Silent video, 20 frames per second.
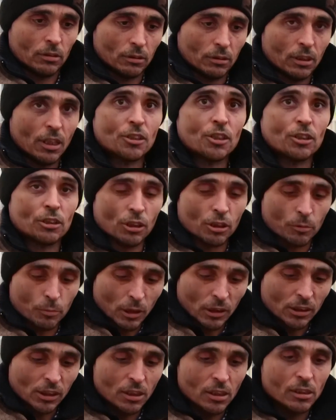Даже не
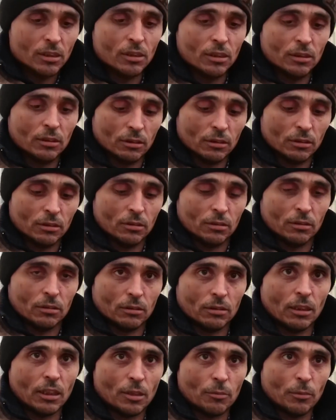смотрели
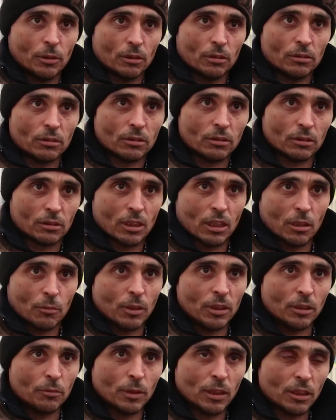документы. С
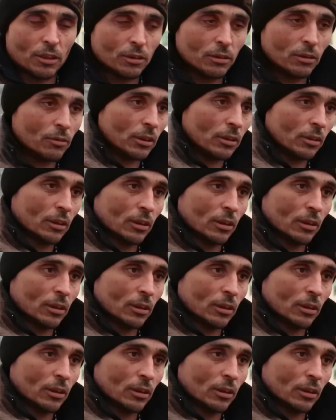кармана положили, давай